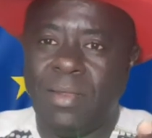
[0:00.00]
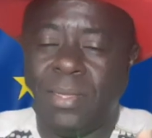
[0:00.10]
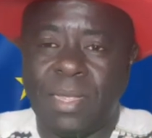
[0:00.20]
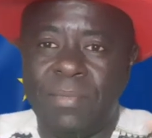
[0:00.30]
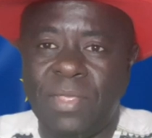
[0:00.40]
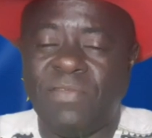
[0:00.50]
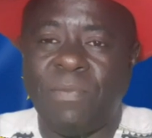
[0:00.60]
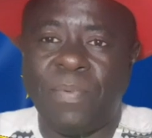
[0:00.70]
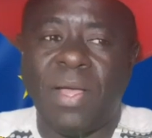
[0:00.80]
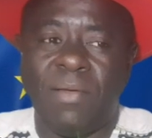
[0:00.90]
les amis,
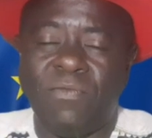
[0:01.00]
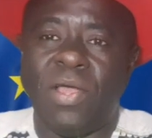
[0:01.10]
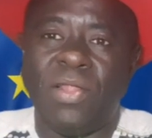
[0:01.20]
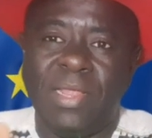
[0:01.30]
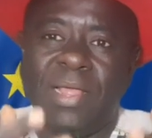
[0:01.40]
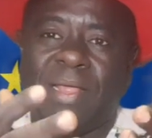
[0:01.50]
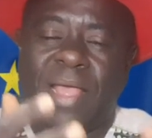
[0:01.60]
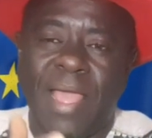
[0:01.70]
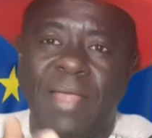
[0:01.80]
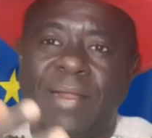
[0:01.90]
je ne vais pas voir, il
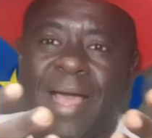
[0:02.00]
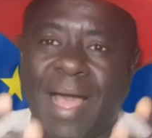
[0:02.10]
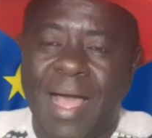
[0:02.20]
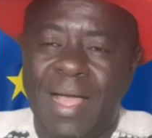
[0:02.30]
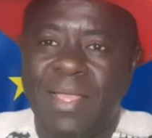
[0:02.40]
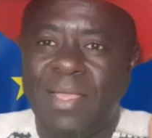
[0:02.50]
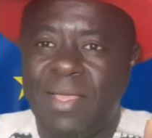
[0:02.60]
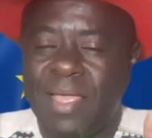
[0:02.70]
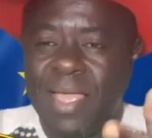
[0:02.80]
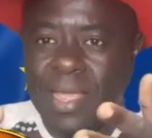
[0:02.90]
est
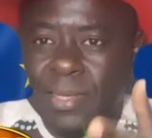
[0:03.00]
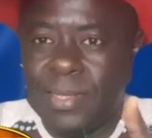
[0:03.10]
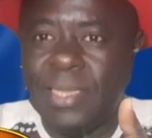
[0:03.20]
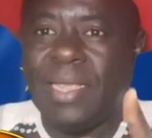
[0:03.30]
R-A-S-I-S-M-E,